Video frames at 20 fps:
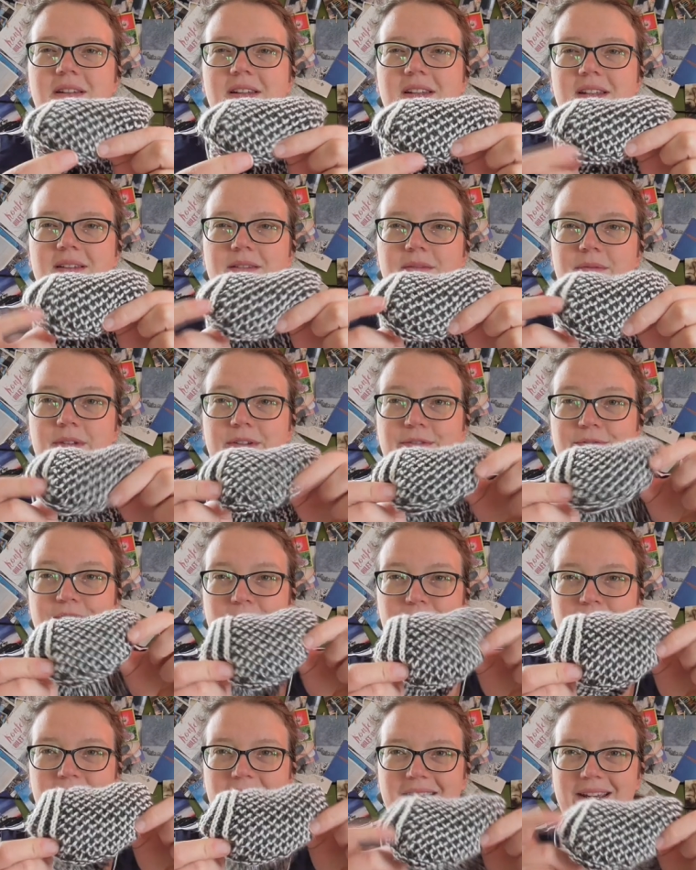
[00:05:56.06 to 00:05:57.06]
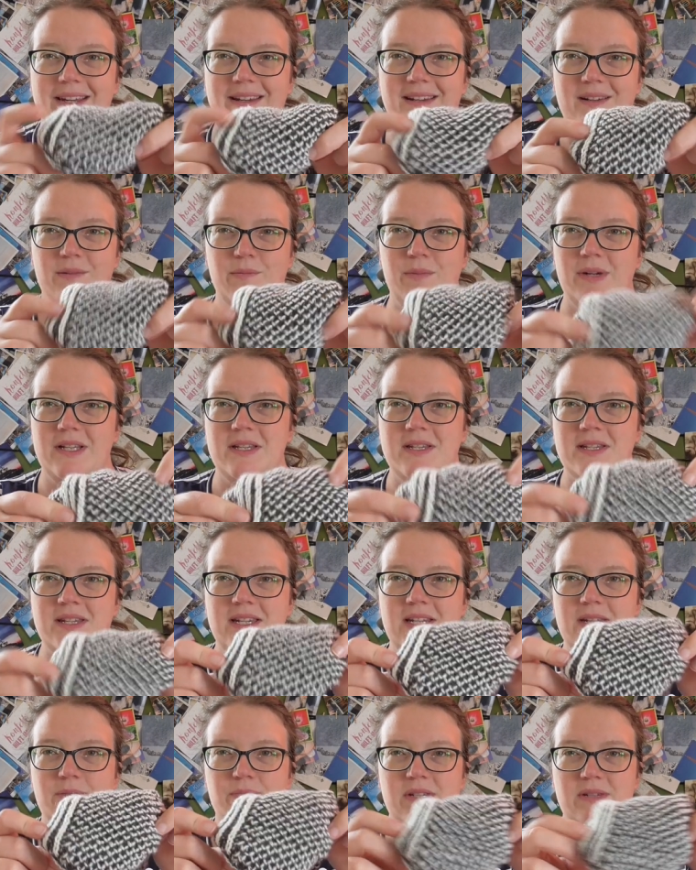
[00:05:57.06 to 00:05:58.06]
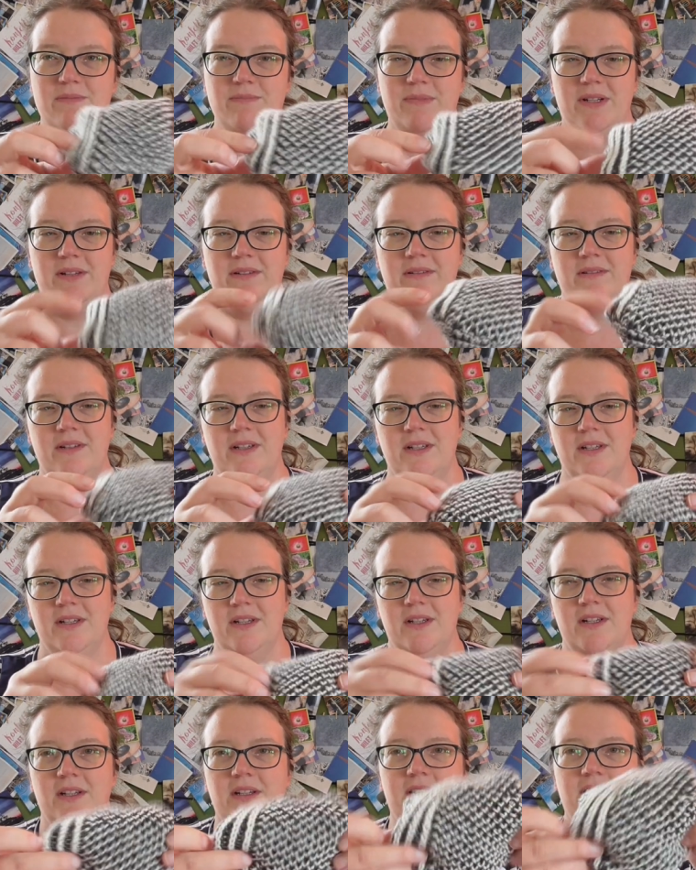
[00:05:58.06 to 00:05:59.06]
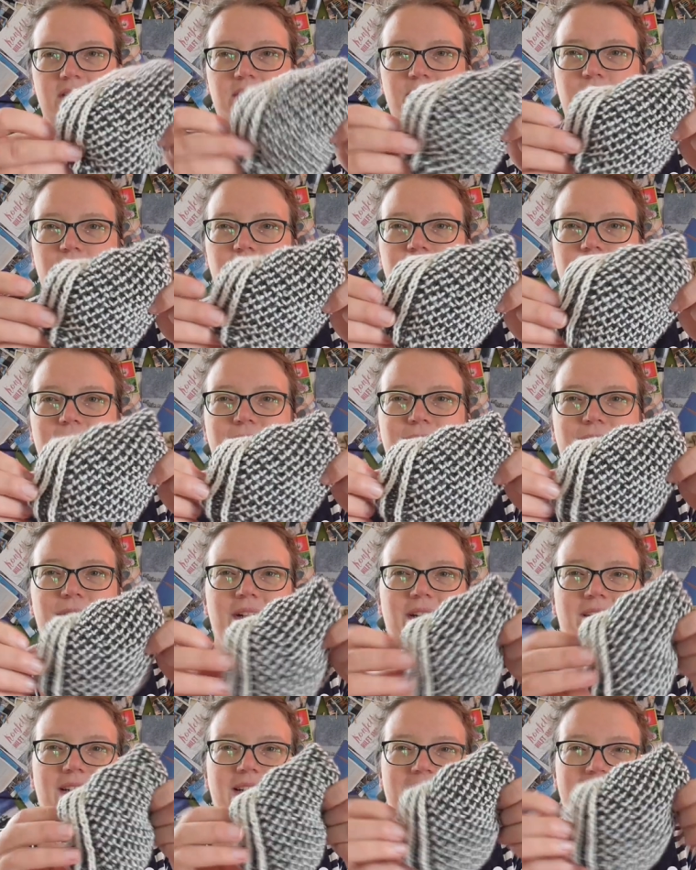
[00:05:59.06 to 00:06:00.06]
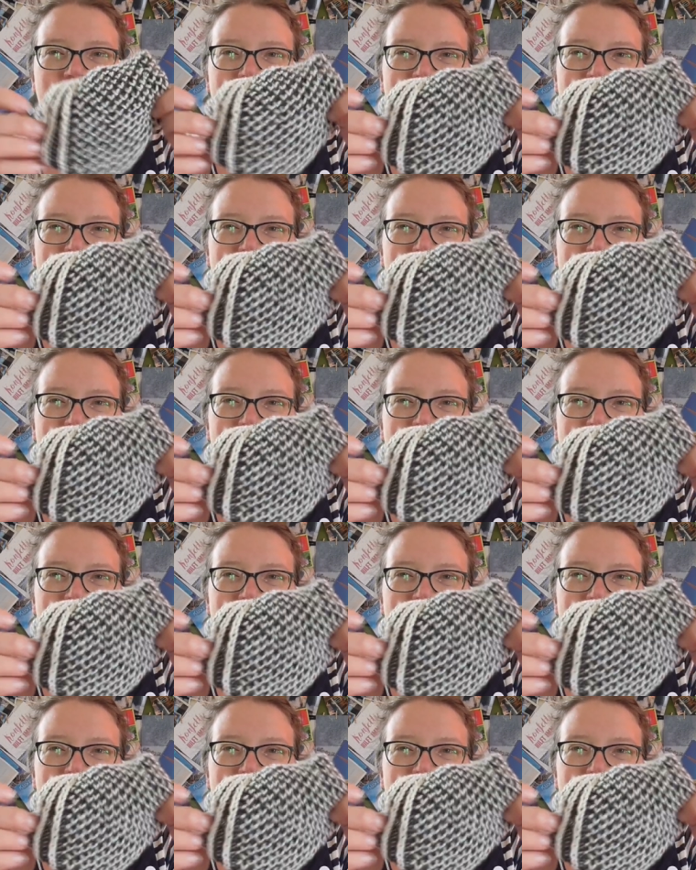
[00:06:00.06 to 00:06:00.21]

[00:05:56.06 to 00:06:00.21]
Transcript: an, dann verbreitert man sich, bis man so ungefähr